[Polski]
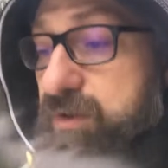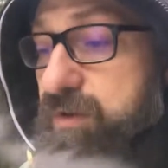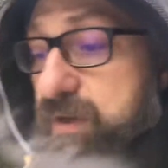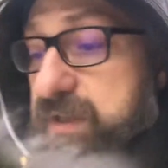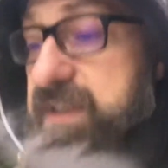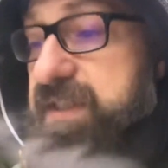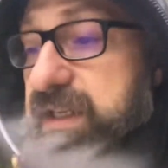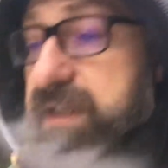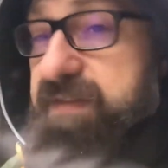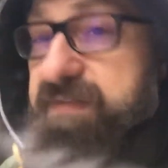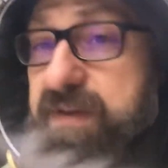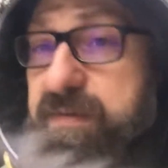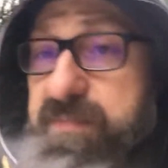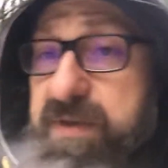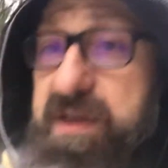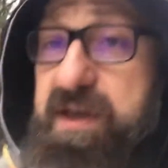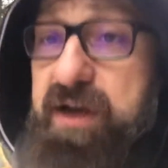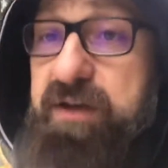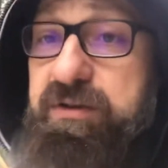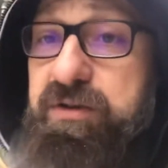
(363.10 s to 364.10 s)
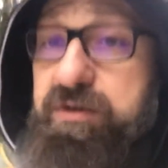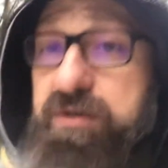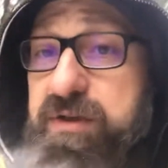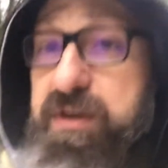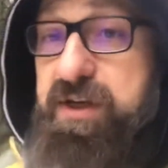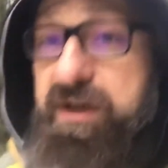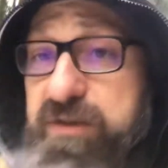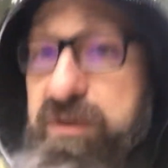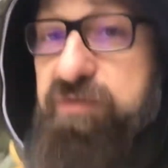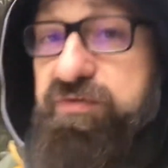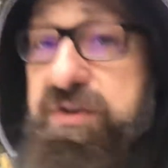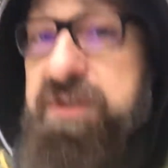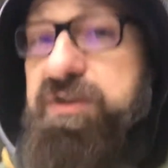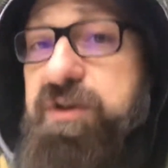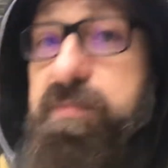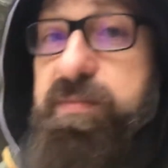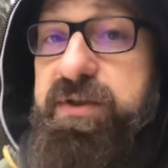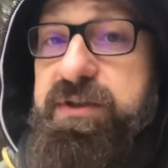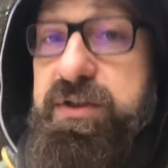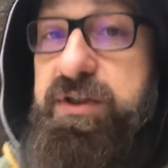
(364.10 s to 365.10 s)
końca nie wiemy, jak to, jak to
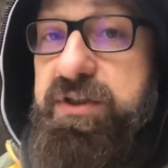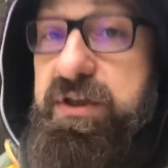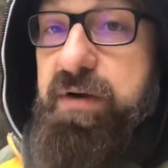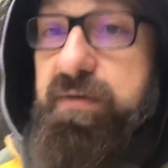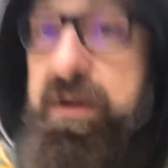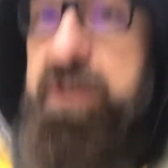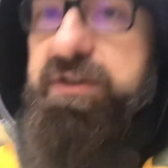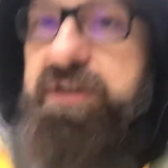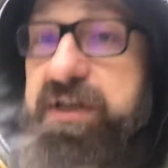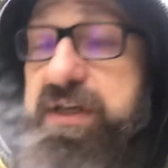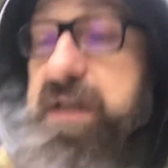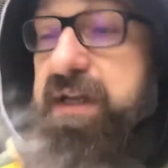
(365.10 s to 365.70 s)
wszystko będzie działać.